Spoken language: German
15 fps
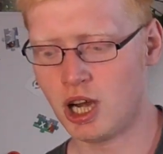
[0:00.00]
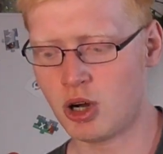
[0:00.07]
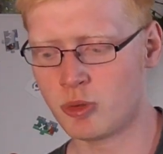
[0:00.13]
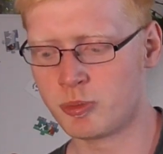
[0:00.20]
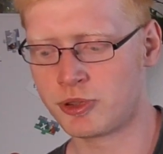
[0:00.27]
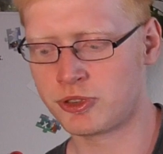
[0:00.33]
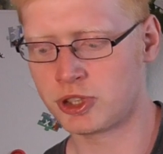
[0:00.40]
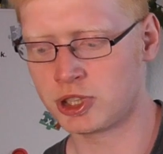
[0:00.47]

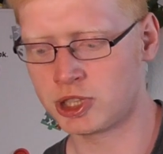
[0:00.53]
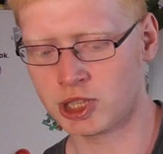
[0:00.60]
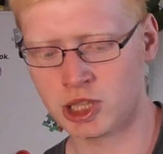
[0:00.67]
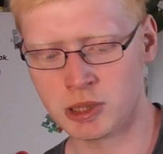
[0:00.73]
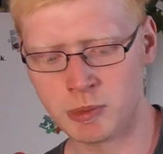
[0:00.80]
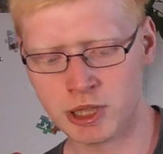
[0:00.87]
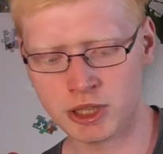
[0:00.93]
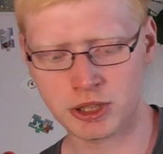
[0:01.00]
Auch ein bisschen
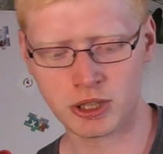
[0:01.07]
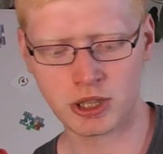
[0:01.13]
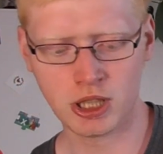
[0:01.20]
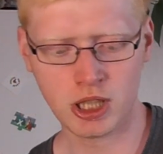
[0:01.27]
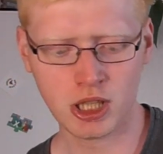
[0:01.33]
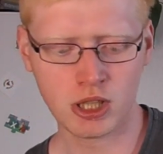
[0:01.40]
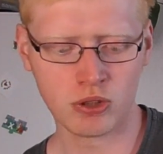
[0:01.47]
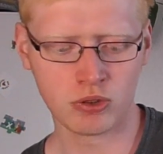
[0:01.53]
cremig.
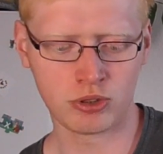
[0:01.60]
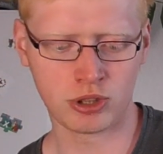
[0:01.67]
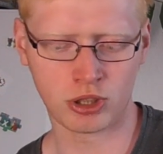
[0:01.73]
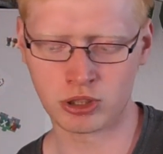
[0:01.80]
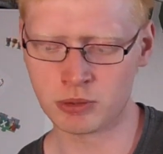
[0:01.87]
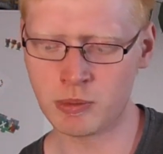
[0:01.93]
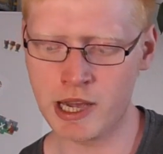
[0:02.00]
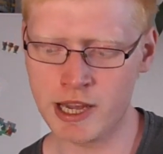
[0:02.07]
Und
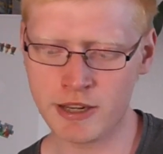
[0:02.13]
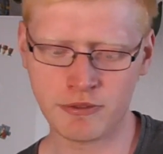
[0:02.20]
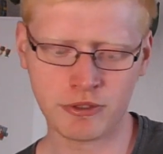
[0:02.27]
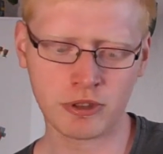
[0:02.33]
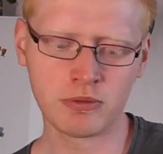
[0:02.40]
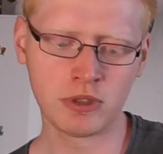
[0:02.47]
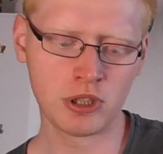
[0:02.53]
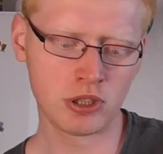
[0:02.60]
dann nochmal einen
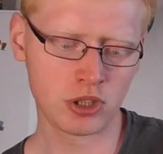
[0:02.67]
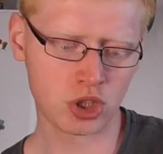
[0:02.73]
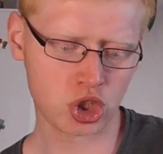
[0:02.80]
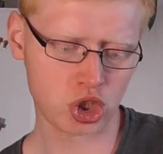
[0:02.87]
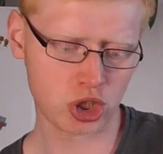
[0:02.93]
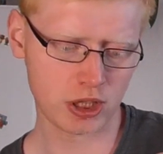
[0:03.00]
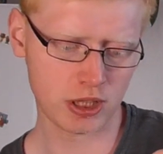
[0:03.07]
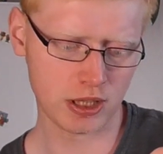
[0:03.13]
von
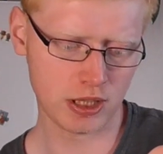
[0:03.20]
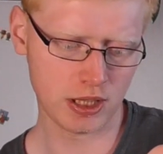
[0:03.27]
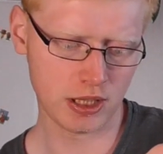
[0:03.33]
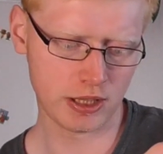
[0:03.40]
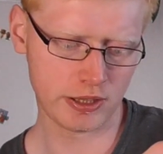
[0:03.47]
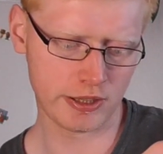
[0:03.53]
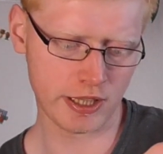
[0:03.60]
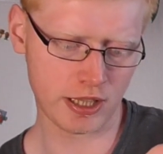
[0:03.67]
Village,
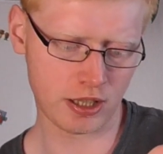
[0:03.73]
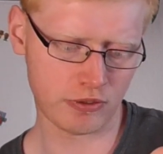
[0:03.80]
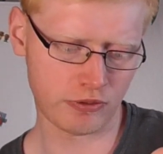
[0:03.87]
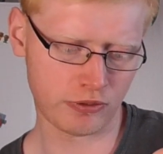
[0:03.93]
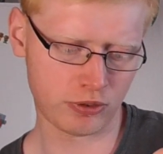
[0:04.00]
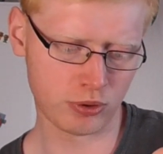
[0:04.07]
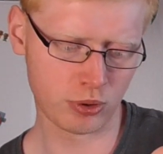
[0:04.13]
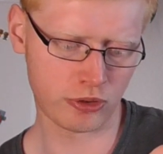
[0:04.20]
der
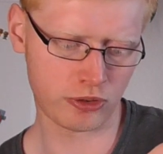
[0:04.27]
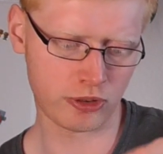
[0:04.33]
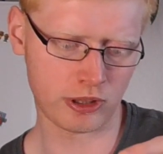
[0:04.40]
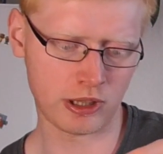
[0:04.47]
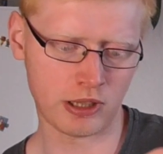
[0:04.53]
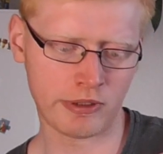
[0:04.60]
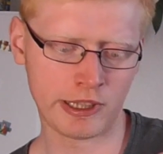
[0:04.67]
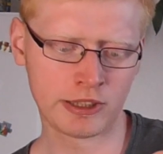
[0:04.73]

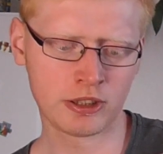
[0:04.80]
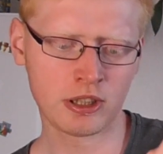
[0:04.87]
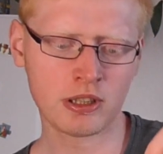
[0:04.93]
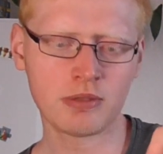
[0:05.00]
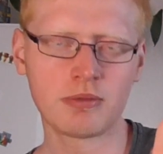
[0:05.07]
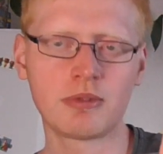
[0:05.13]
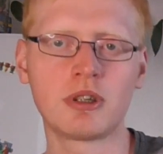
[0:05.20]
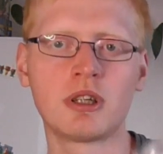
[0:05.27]
Frosted
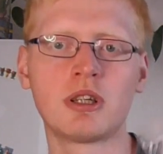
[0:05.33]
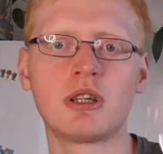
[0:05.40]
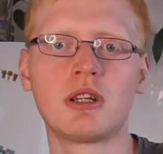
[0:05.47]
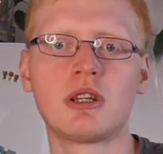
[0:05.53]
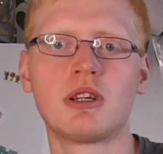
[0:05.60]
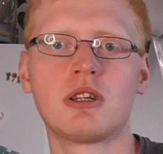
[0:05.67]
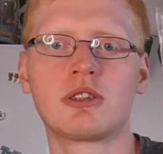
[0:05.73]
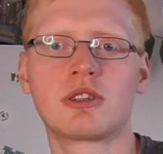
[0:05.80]
Lavender.
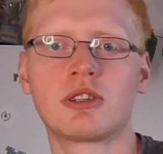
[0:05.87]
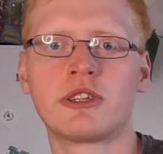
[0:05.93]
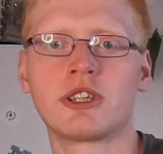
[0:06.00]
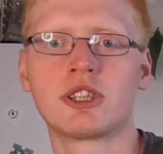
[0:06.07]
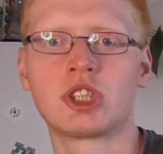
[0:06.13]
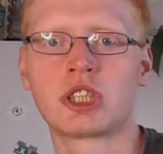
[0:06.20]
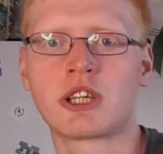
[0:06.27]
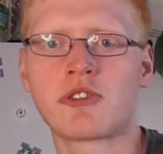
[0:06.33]
Den
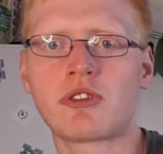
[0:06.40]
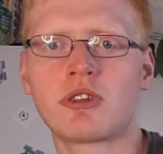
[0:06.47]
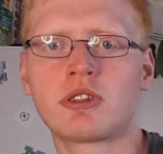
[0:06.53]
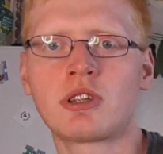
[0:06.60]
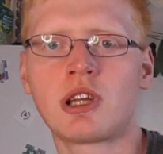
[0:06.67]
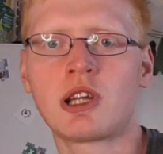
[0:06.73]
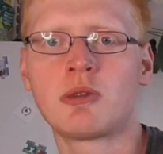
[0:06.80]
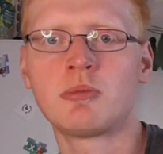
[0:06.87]
hatte ich gestern
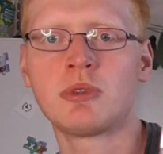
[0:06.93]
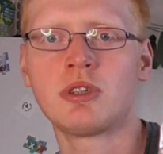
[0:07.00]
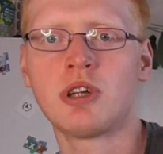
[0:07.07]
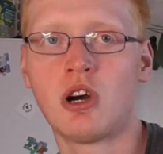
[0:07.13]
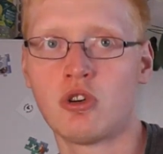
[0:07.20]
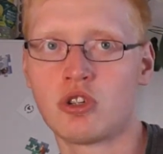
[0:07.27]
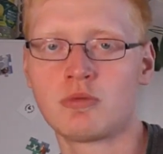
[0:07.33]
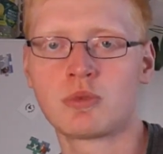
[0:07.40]
in der Lampe,
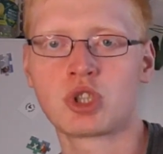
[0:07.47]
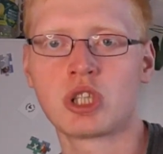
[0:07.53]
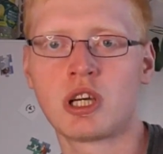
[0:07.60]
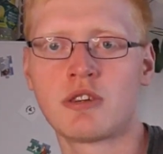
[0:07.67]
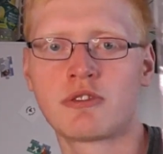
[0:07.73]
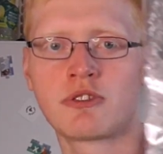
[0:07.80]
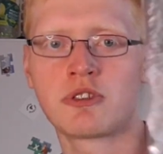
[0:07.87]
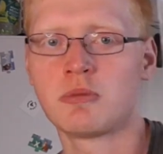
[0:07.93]
auch im
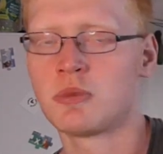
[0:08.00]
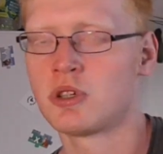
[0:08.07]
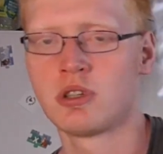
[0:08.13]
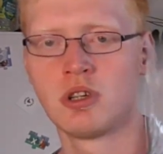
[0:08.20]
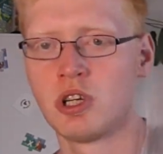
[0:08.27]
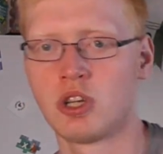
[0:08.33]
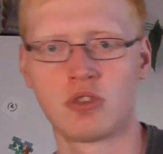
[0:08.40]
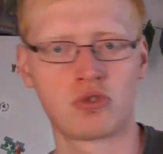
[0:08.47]
Schlafzimmer.
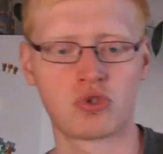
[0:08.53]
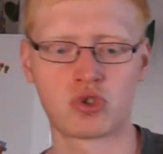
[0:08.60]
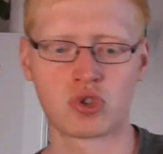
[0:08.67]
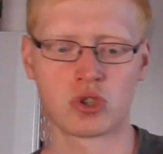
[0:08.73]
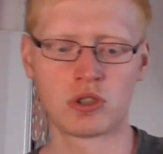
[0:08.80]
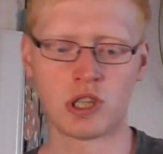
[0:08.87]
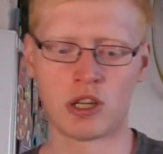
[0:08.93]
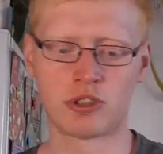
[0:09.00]
So ein
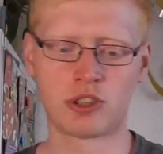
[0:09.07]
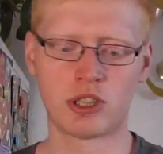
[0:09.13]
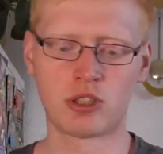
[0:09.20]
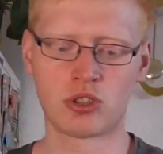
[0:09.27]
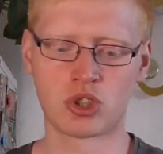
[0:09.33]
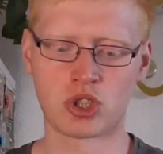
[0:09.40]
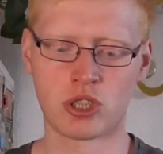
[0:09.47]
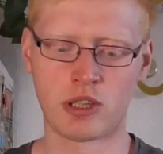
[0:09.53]
schöner
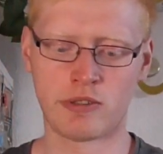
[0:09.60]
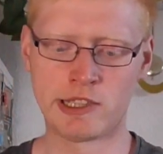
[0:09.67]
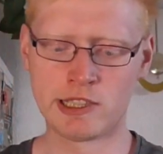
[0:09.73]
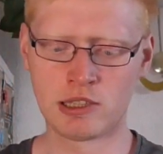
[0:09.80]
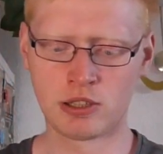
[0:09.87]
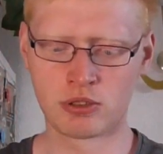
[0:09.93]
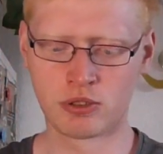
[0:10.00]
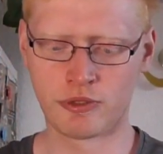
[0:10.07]
authentischer
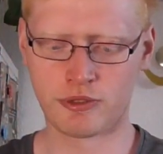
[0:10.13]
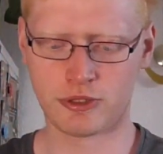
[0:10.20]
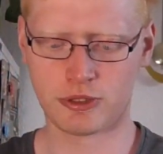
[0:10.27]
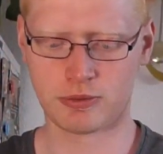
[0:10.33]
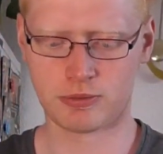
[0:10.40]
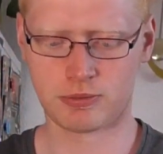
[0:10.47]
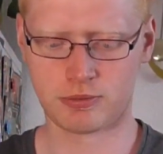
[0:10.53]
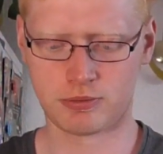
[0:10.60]
Lavendelduft.